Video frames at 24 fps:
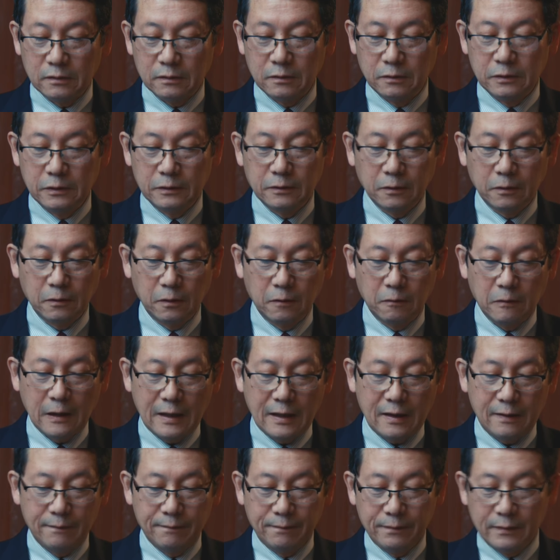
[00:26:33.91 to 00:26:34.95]
というところ
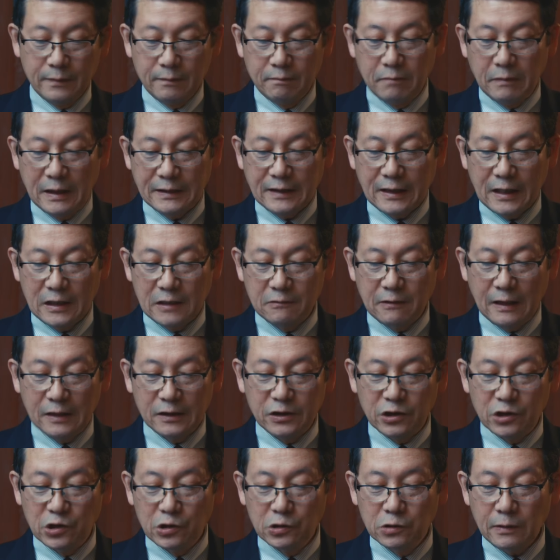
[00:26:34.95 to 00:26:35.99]
は、マタイ
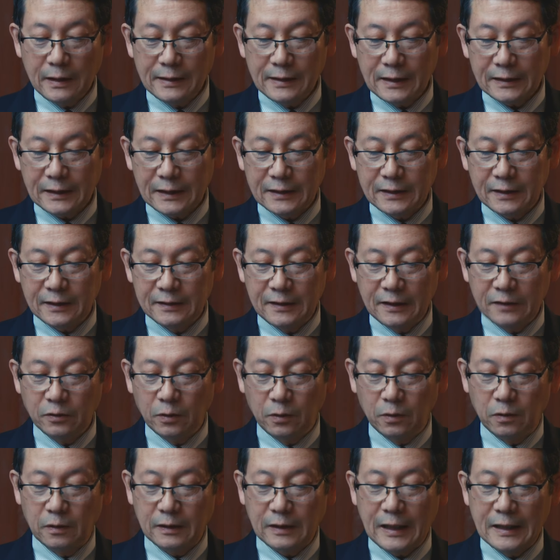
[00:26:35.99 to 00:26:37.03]
は柔和な方で
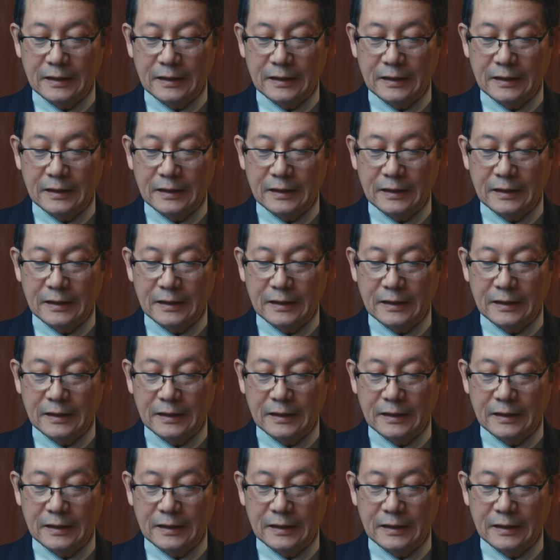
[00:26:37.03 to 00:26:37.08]
と